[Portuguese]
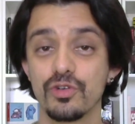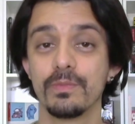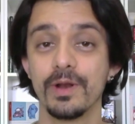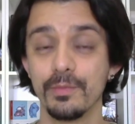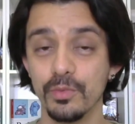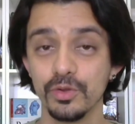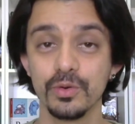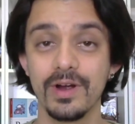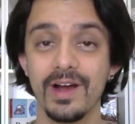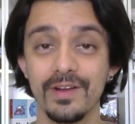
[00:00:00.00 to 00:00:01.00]
te cobrando
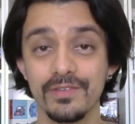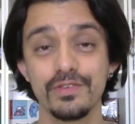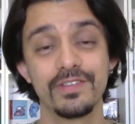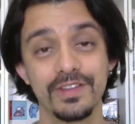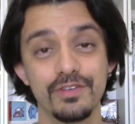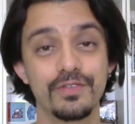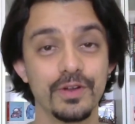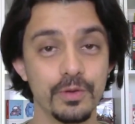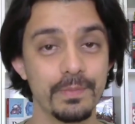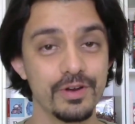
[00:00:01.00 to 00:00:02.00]
muito caro e você está
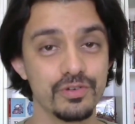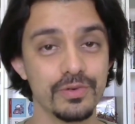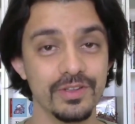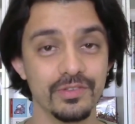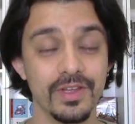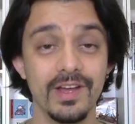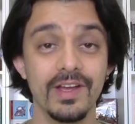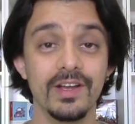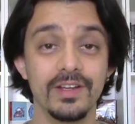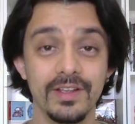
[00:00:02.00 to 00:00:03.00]
ficando no prejuízo.
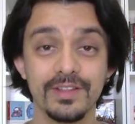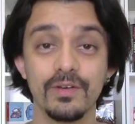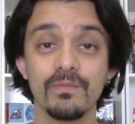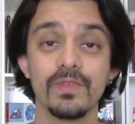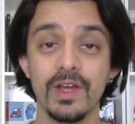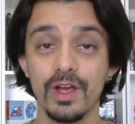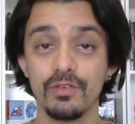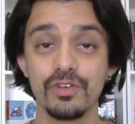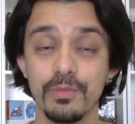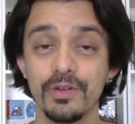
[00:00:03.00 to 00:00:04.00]
Então,
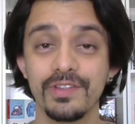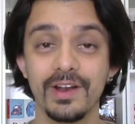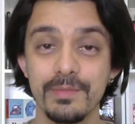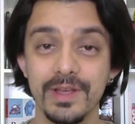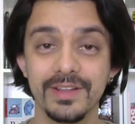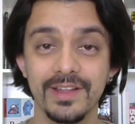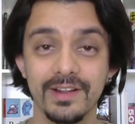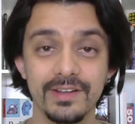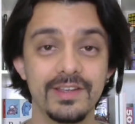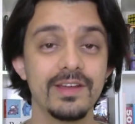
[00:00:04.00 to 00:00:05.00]
eu vou te mostrar na minha
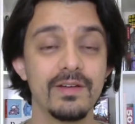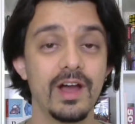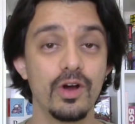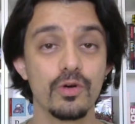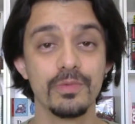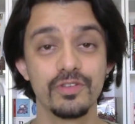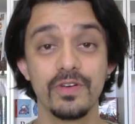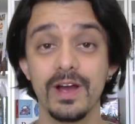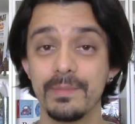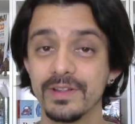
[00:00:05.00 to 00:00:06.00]
tela aqui algumas
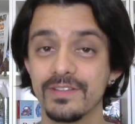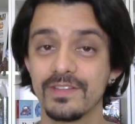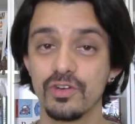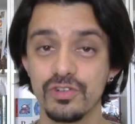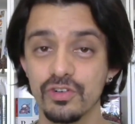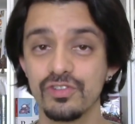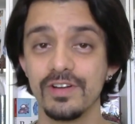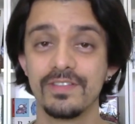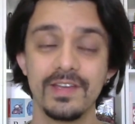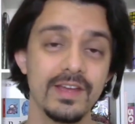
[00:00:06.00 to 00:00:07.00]
ferramentas que eu já
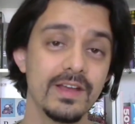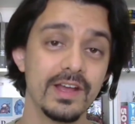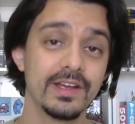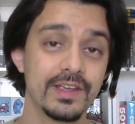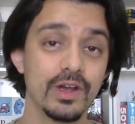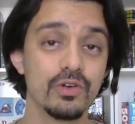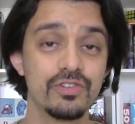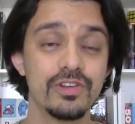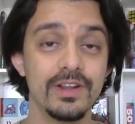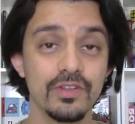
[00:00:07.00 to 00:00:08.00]
utilizei, que eu
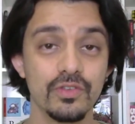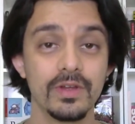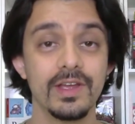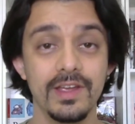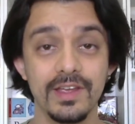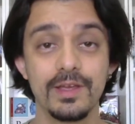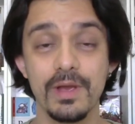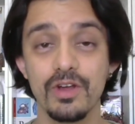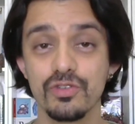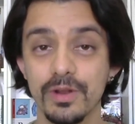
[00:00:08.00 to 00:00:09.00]
utilizo e que
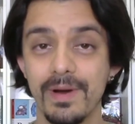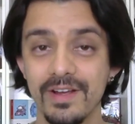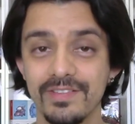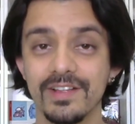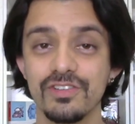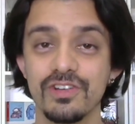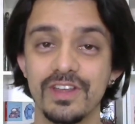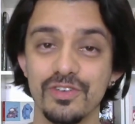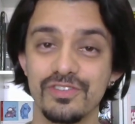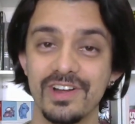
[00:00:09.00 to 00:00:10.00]
me ajuda bastante
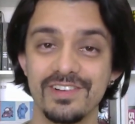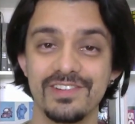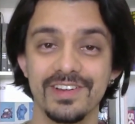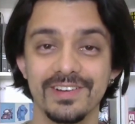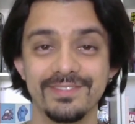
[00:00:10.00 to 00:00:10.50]
aqui no dia a dia.